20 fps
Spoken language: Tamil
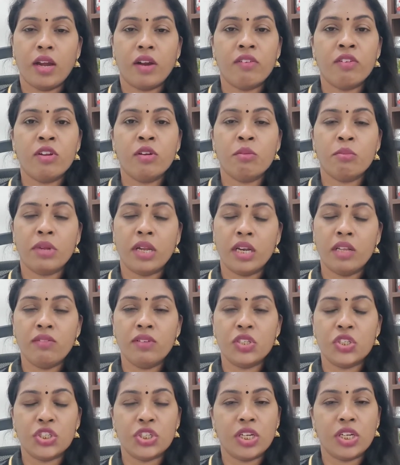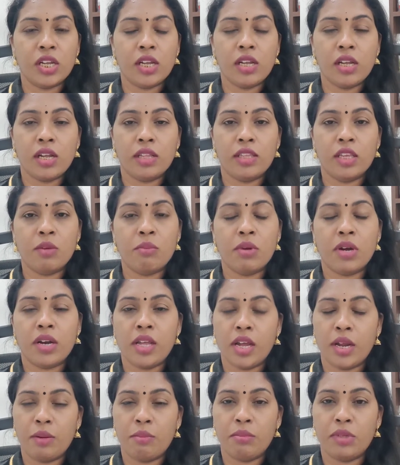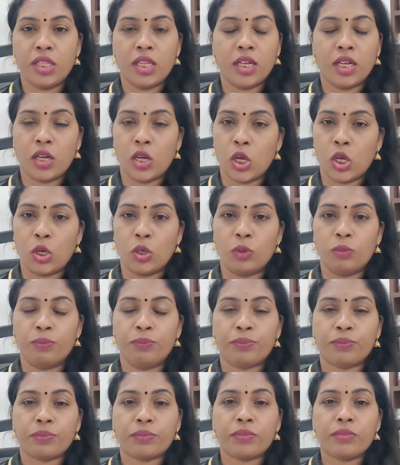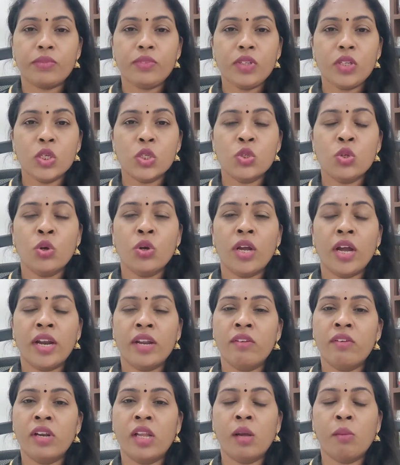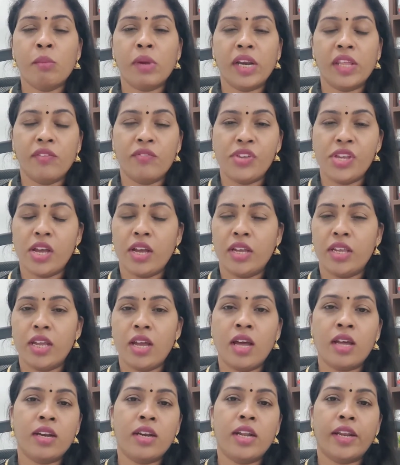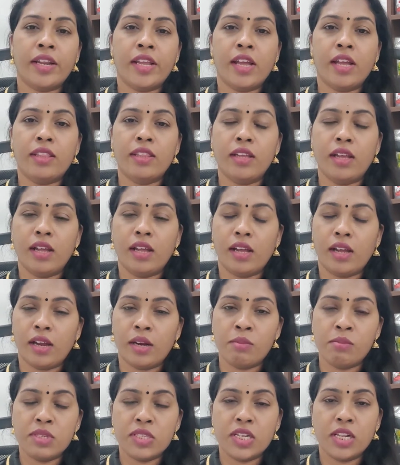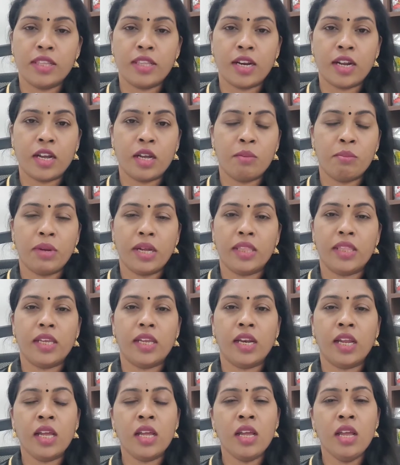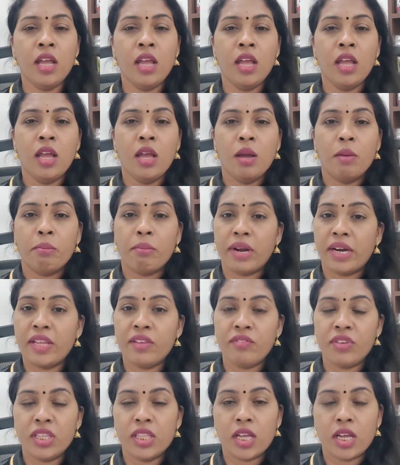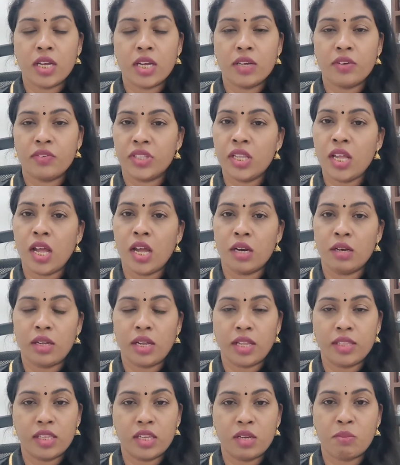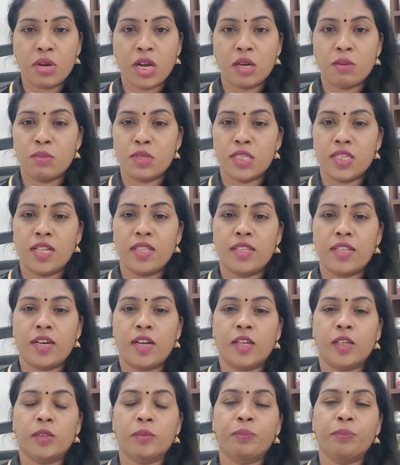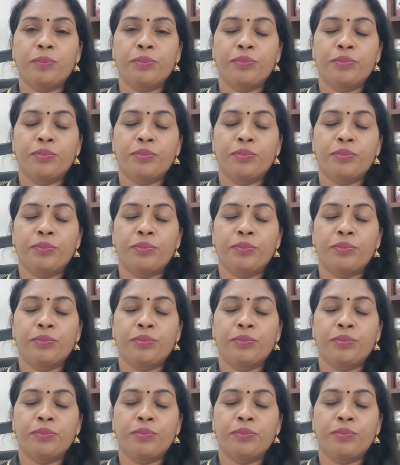கணவன் மேலே வச்சுருக்க அதிகமான அன்பு தான் காரணம் ஸோ கணவனாக மனைவியாக யார் நிறையா அன்பு செலுத்துகிறாங்கன்னு பார்த்தீங்கன்னா மனைவி தான் அங்கே வந்து அதிகமாக அன்பு செலுத்துகிறாங்க